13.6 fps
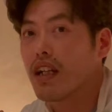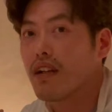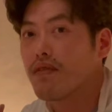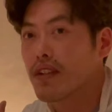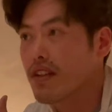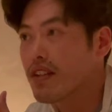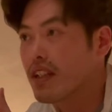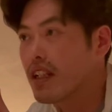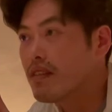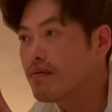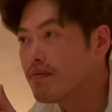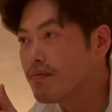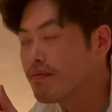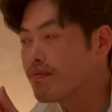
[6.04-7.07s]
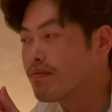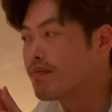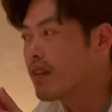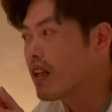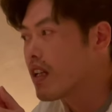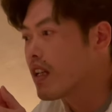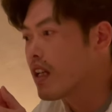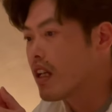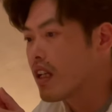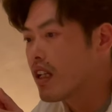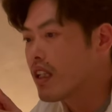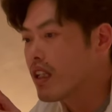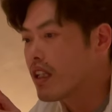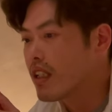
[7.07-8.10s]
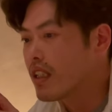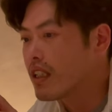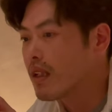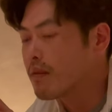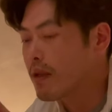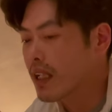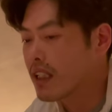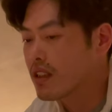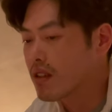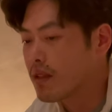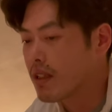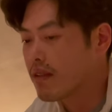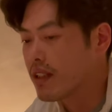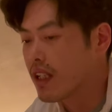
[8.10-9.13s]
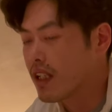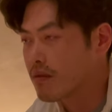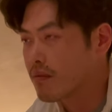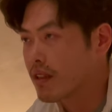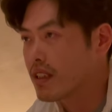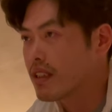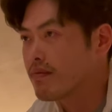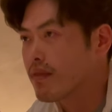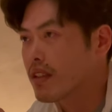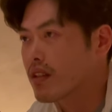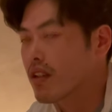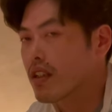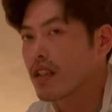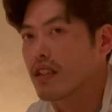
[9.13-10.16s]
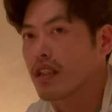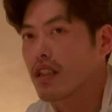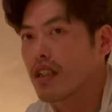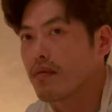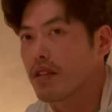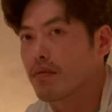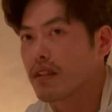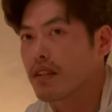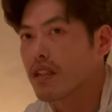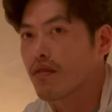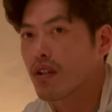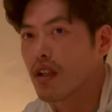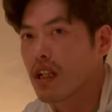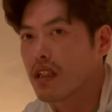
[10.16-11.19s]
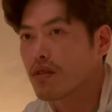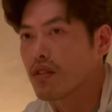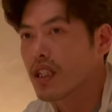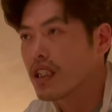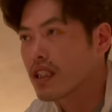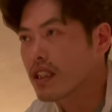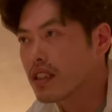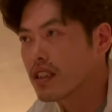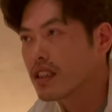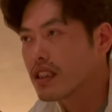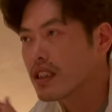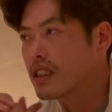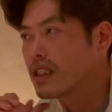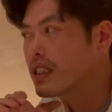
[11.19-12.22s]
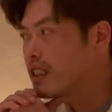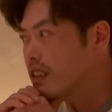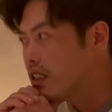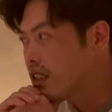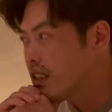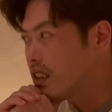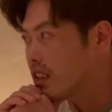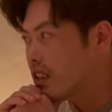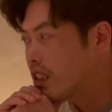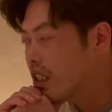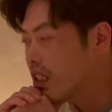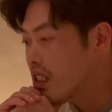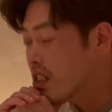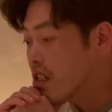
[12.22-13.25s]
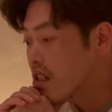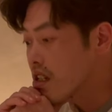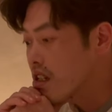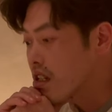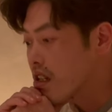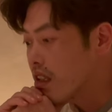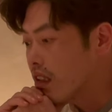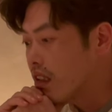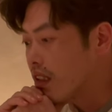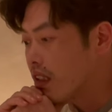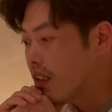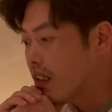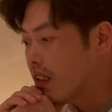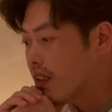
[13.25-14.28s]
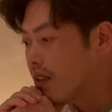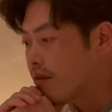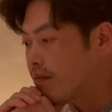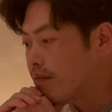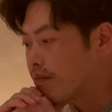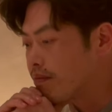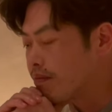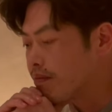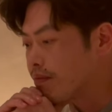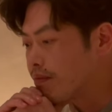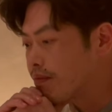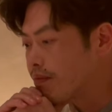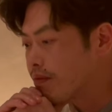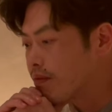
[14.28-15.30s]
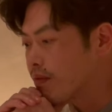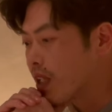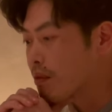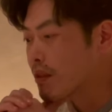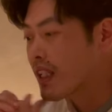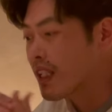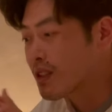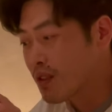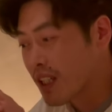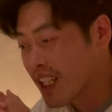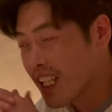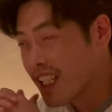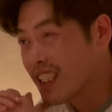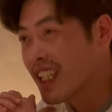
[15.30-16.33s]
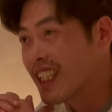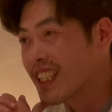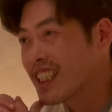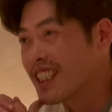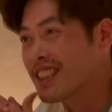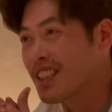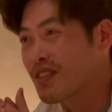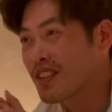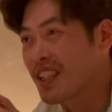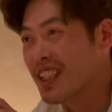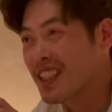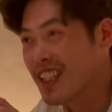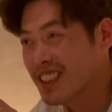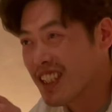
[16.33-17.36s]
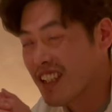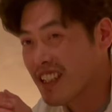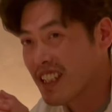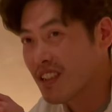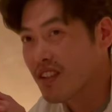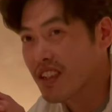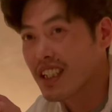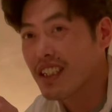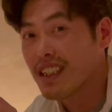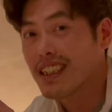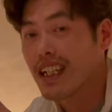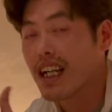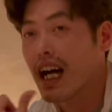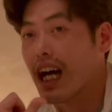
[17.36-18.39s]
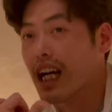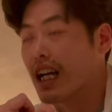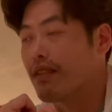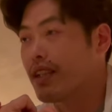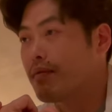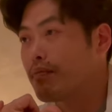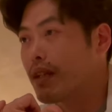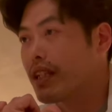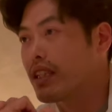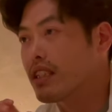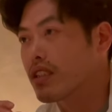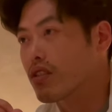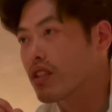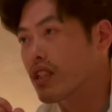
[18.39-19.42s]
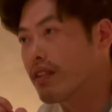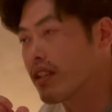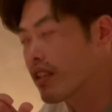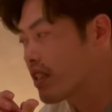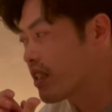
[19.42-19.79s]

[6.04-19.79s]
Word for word: en Francia eh, y de pequeñito me vine a España. Entonces eh, mis padres se fueron a Andújar y em, después de Andújar a Linares, después de Linares a Zaragoza, acabé en París otra vez